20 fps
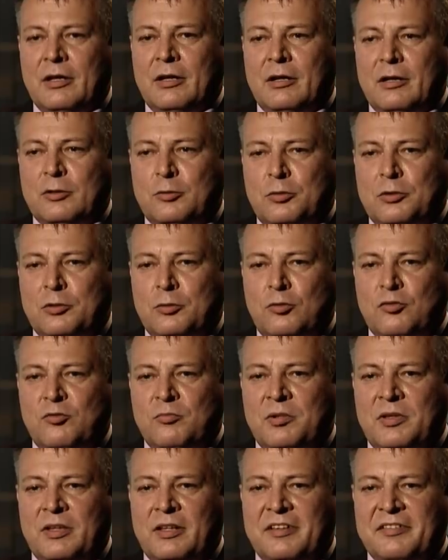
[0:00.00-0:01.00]
который
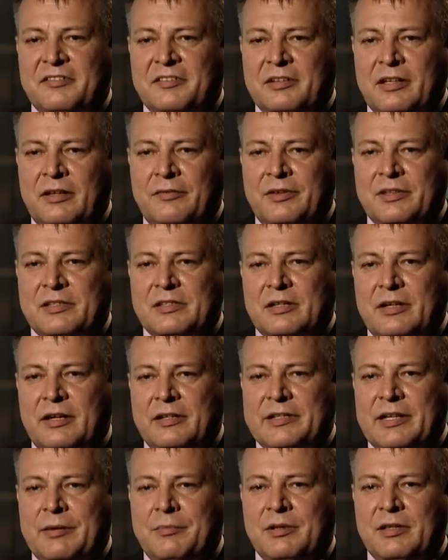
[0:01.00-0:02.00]
должен был остановить
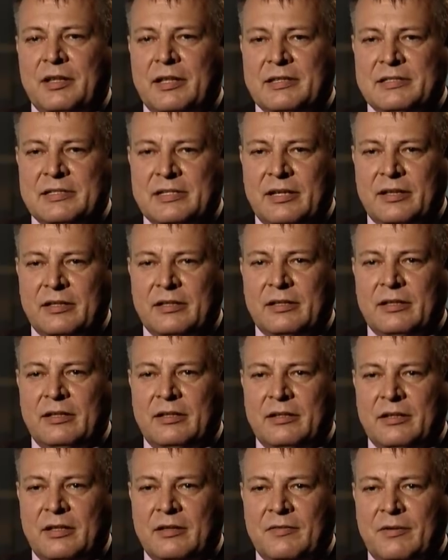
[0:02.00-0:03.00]
хотя бы на день
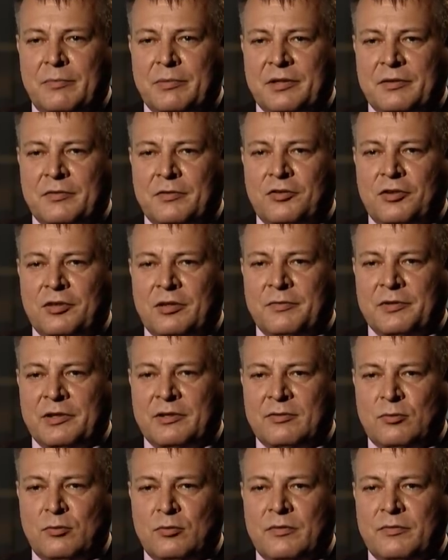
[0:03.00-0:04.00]
или на два продвижения
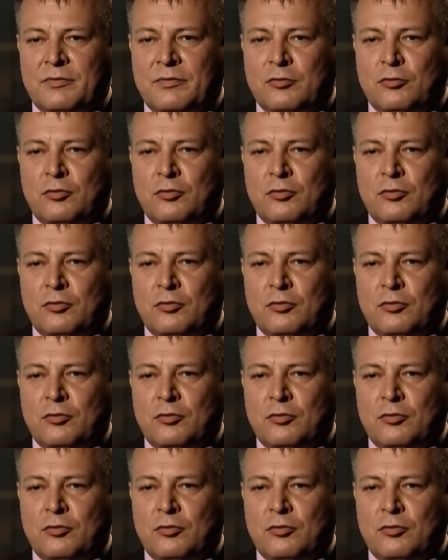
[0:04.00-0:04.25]
французов,